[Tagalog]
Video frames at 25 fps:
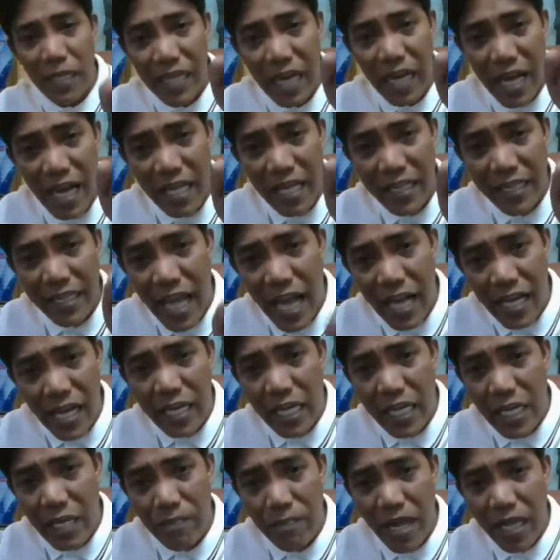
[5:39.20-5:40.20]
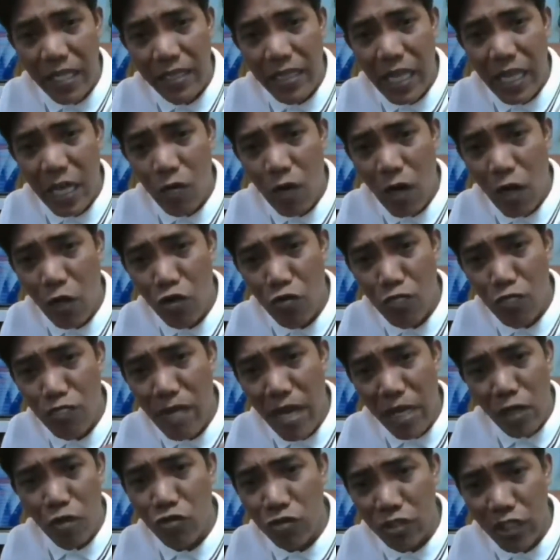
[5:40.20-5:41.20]
pag nakahanda kang ibenta ko
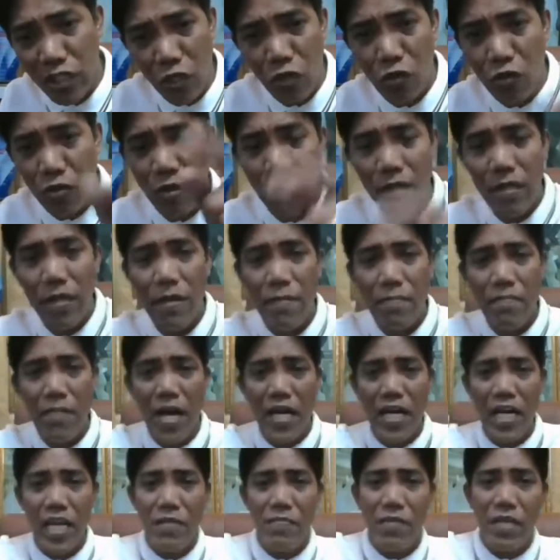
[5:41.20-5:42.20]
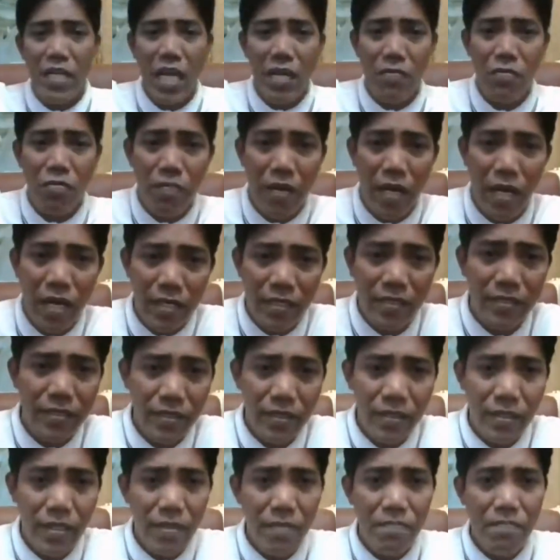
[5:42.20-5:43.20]
ano meron sa'yo para ibigay mo pa.
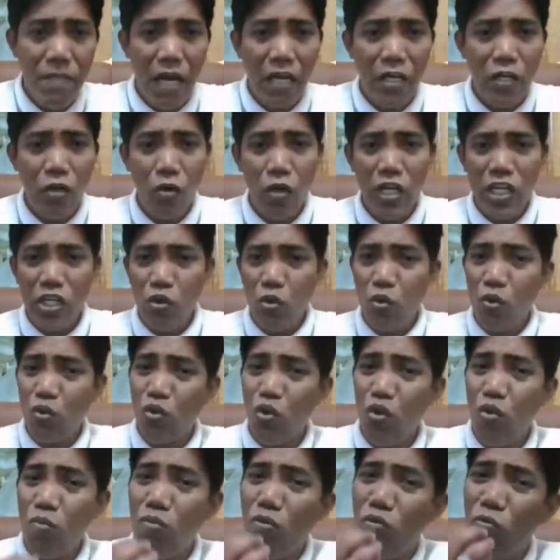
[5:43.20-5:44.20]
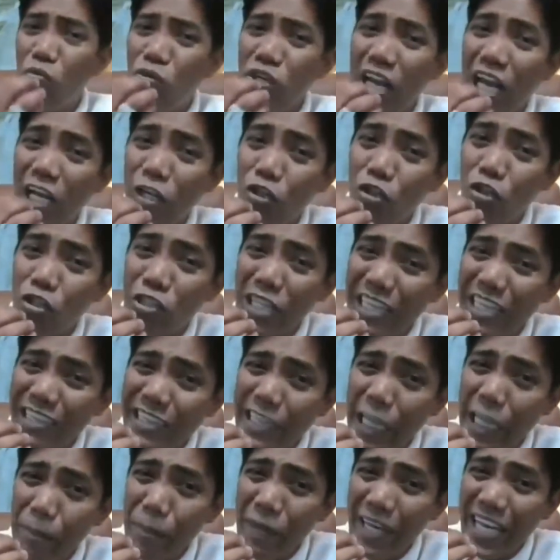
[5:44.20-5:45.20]
Pag yung isusubo mo lang, yung
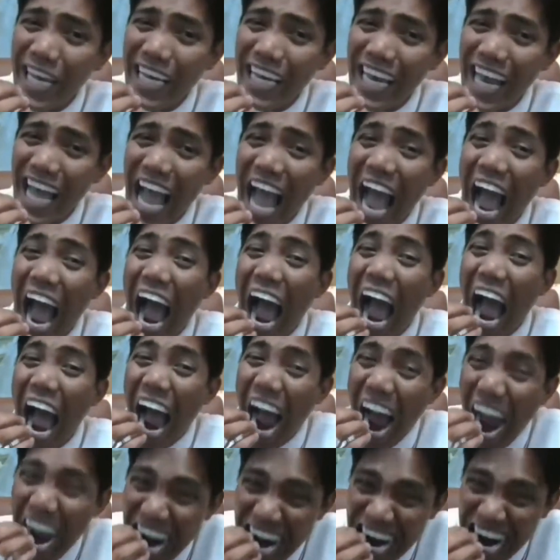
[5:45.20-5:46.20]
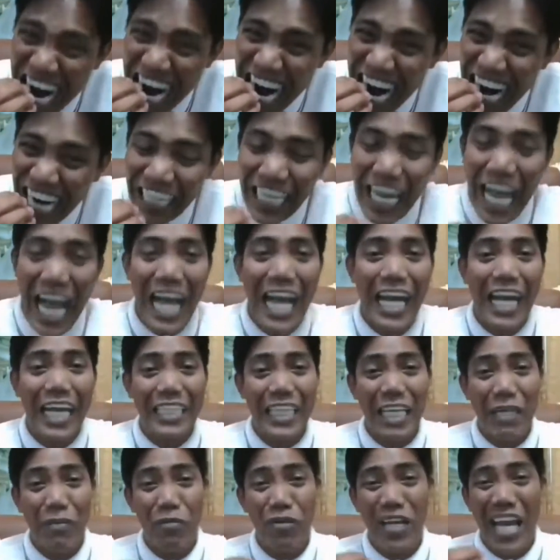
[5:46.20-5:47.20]
tipikal na ka,
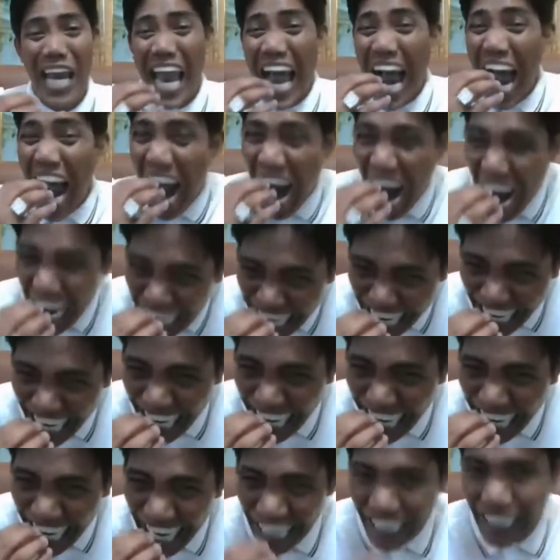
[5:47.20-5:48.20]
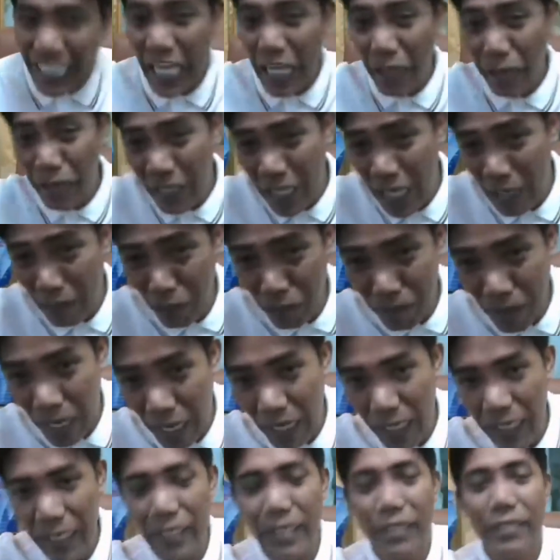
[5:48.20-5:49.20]
kakagatin mo na lang, na ibigay mo
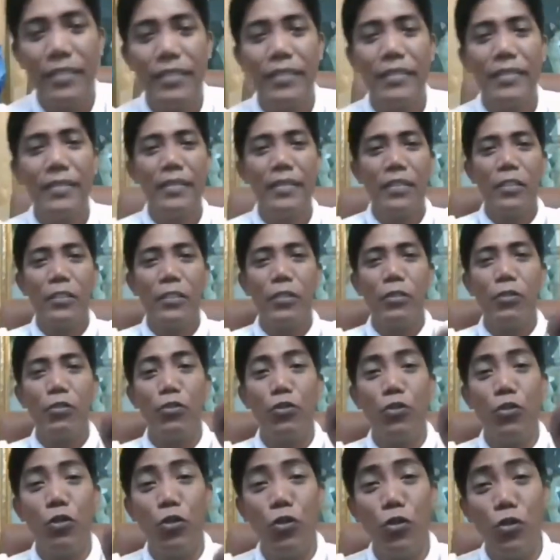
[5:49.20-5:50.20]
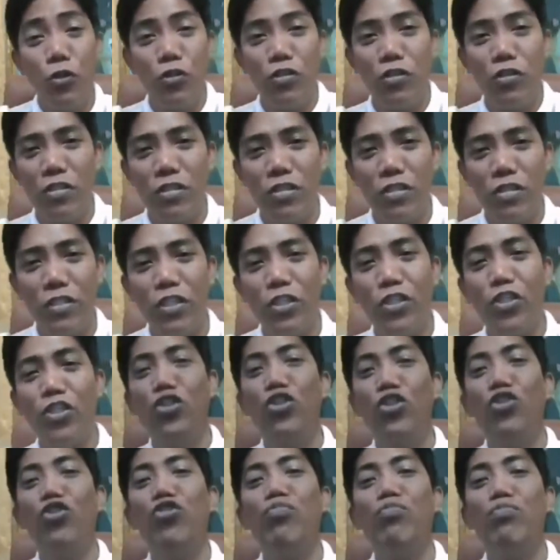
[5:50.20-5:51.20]
pa. Doon,
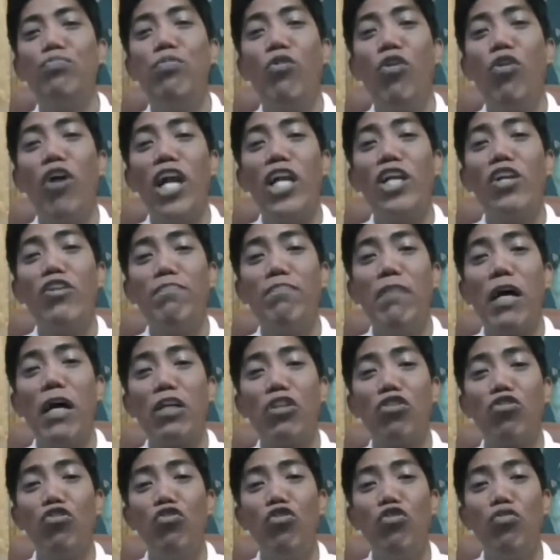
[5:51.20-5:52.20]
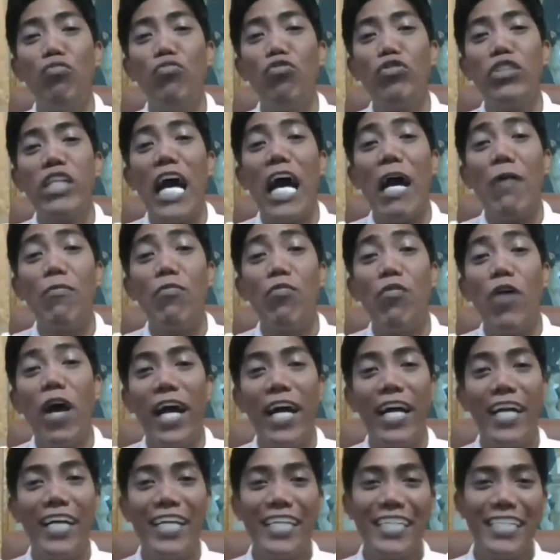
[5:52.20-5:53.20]
yun, bukal yung pagtulong mo sa
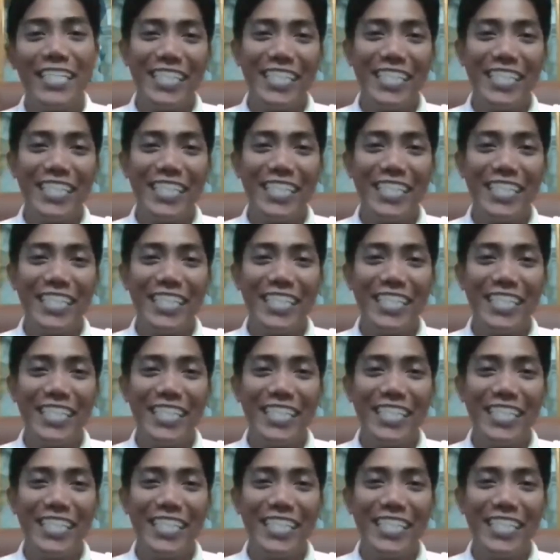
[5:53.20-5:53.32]
kapwa.